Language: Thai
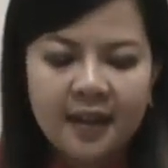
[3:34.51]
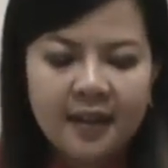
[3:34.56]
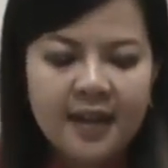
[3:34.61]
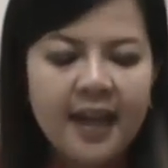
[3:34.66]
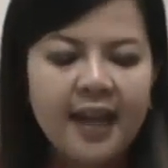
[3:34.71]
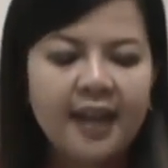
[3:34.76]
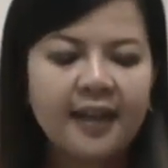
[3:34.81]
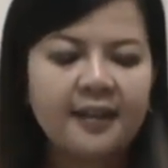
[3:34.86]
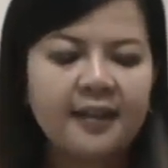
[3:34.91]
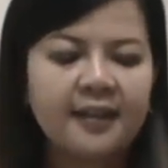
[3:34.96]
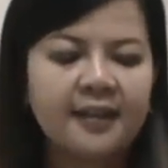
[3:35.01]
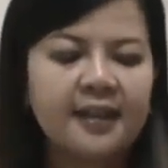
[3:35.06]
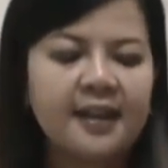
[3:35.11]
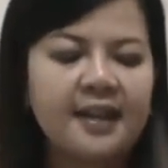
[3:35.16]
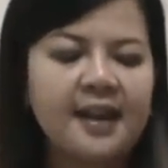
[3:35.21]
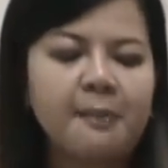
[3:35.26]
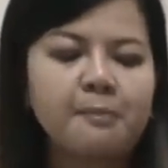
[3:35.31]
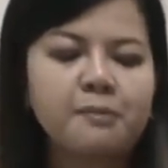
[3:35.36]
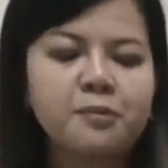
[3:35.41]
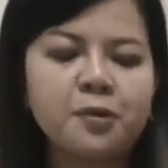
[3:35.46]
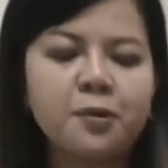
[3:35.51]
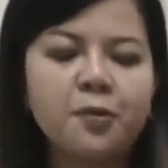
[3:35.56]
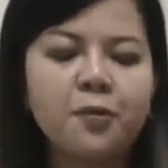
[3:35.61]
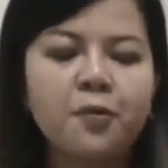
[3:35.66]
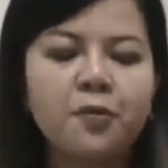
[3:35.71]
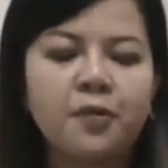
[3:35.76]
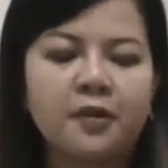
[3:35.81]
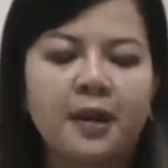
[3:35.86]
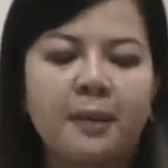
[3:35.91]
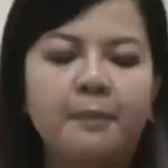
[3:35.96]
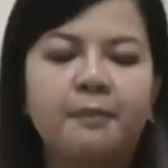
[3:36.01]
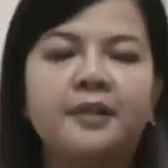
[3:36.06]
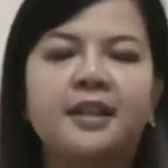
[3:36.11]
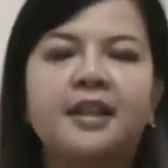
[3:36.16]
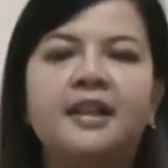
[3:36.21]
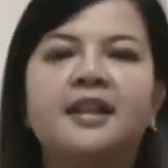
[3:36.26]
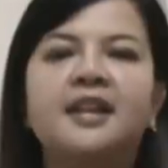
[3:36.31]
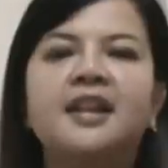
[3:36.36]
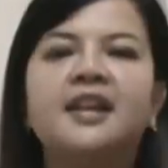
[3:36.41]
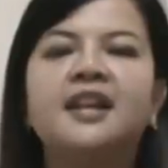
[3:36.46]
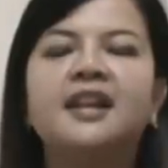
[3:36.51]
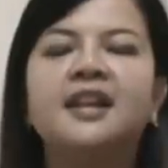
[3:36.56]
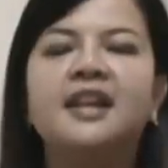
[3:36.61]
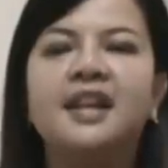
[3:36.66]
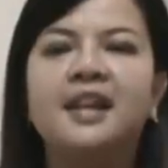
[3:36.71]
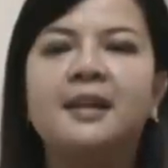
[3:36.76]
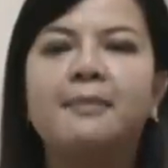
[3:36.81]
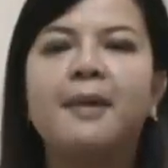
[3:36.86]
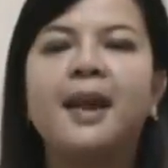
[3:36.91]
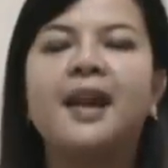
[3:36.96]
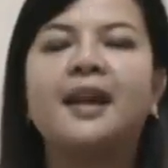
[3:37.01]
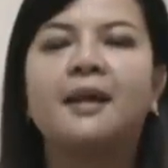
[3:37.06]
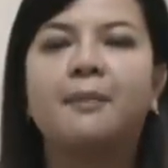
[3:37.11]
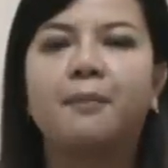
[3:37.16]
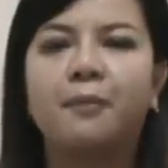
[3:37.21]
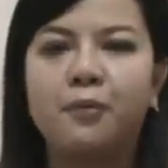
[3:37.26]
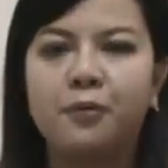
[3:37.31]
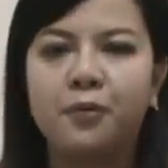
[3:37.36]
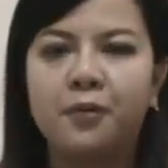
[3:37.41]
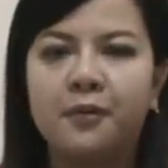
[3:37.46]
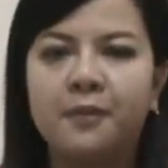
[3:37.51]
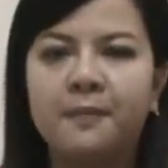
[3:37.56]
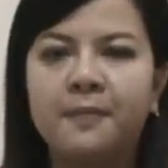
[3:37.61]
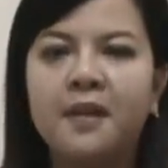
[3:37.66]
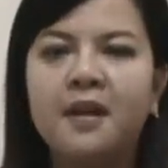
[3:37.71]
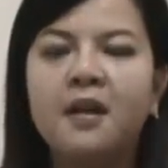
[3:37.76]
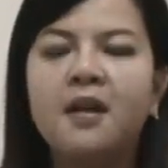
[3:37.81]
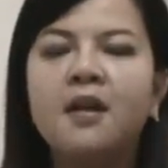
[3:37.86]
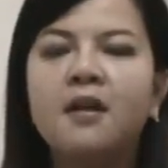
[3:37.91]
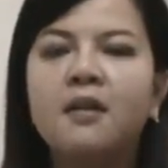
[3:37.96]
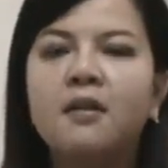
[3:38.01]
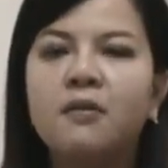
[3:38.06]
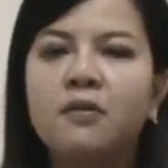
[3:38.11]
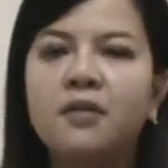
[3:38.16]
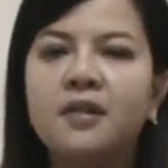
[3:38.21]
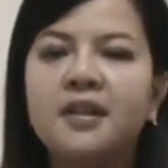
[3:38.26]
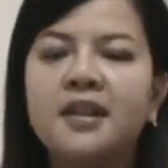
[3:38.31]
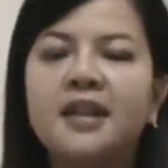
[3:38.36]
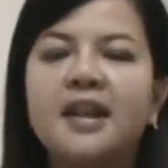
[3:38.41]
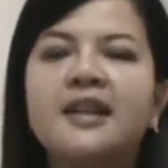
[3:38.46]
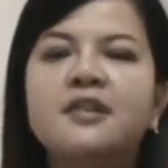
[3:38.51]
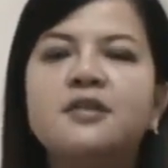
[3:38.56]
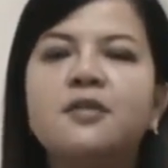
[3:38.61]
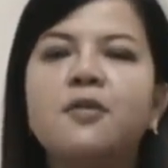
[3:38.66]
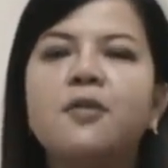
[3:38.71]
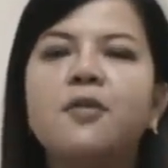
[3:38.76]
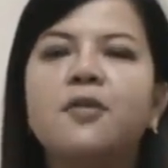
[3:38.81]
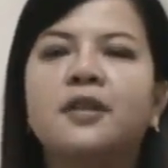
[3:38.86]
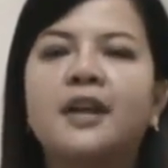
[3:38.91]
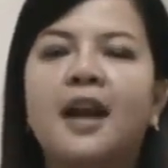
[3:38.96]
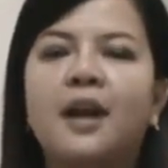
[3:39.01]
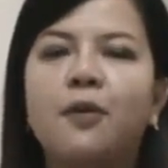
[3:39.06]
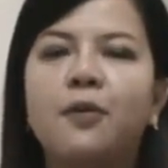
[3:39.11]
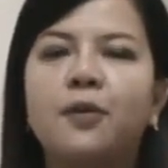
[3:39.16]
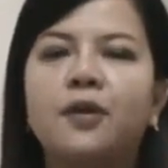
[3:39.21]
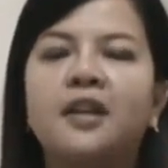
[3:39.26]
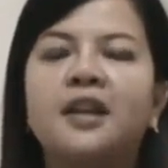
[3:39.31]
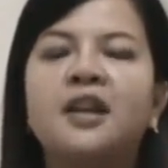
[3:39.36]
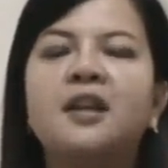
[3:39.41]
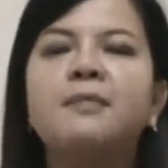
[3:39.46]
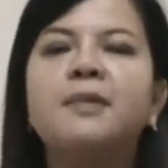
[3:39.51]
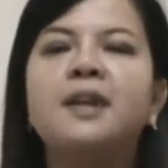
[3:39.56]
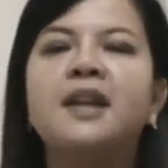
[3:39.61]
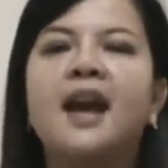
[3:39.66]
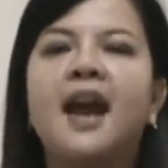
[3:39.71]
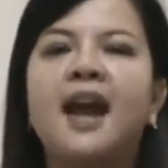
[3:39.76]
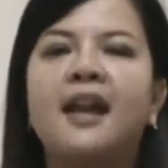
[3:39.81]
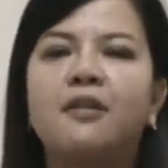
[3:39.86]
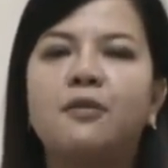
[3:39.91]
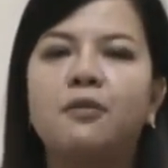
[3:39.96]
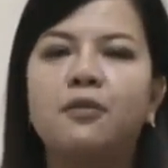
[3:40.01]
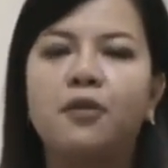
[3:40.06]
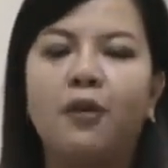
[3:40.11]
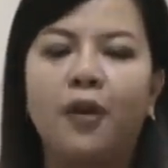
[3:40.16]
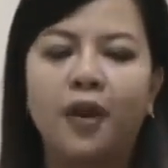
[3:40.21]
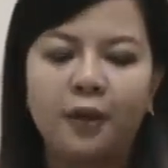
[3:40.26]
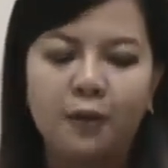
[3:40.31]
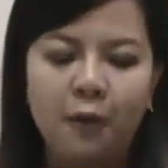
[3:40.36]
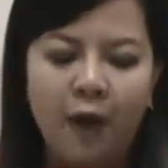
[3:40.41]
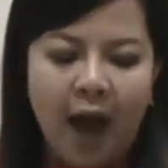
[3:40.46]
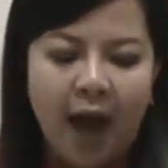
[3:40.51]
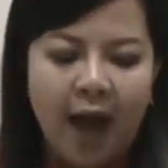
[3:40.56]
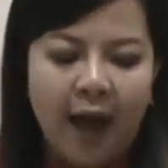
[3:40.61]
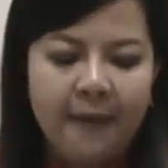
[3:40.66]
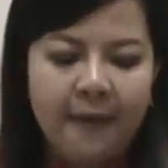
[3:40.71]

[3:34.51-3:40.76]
เด็กจะนำโชคนำสิ่งที่ดีๆมาให้กับคุณคุณจะได้โชคจากคนที่มีอายุน้อยกว่า